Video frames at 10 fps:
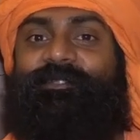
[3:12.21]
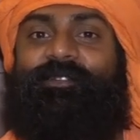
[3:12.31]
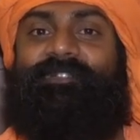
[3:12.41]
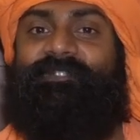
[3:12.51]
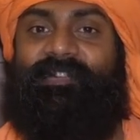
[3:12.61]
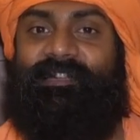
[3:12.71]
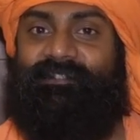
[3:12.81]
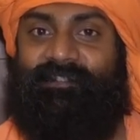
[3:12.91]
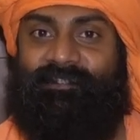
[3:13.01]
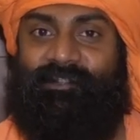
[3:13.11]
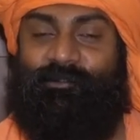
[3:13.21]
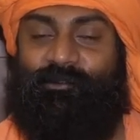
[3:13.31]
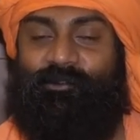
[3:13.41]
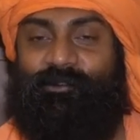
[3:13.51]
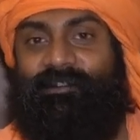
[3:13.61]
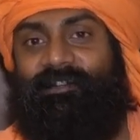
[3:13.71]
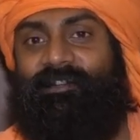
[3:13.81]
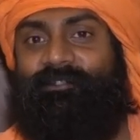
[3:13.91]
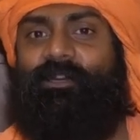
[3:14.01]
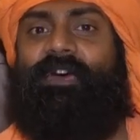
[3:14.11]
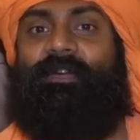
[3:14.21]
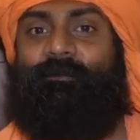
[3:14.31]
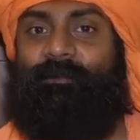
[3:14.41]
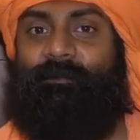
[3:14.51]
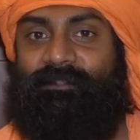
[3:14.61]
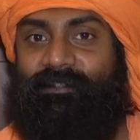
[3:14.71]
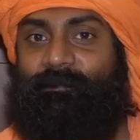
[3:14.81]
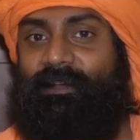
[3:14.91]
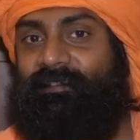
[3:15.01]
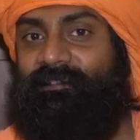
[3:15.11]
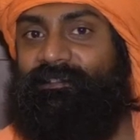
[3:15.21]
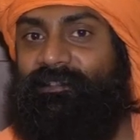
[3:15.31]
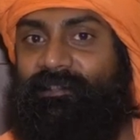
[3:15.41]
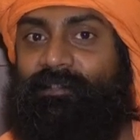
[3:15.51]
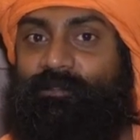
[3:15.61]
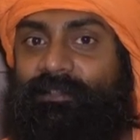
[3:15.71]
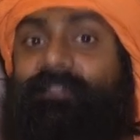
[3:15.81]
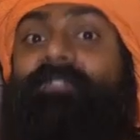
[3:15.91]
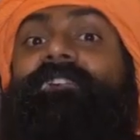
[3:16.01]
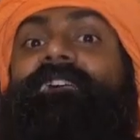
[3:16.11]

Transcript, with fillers: तो किसी का हैसियत नहीं उनको रोकने का तो आराम से मंदिर बना सकते साधु संत